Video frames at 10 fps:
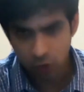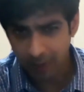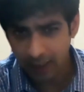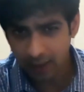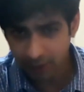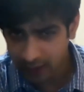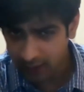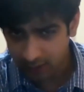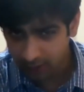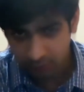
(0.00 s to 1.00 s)
तो मैं
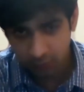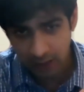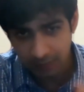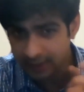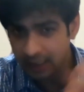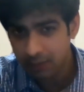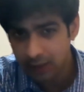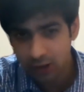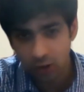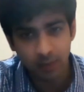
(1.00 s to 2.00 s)
वही उसका भी
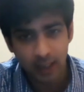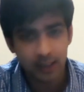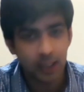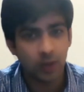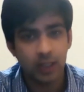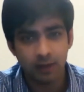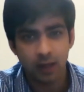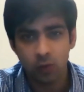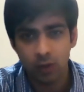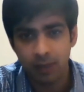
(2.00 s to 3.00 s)
एग्जाम्पल दे चुका हूँ मैं एट्टी ट्वेंटी
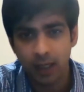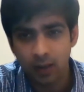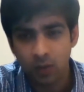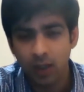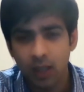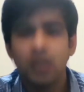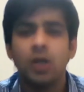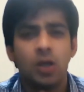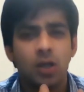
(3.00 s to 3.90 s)
वाला रूल अप्लाई करूंगा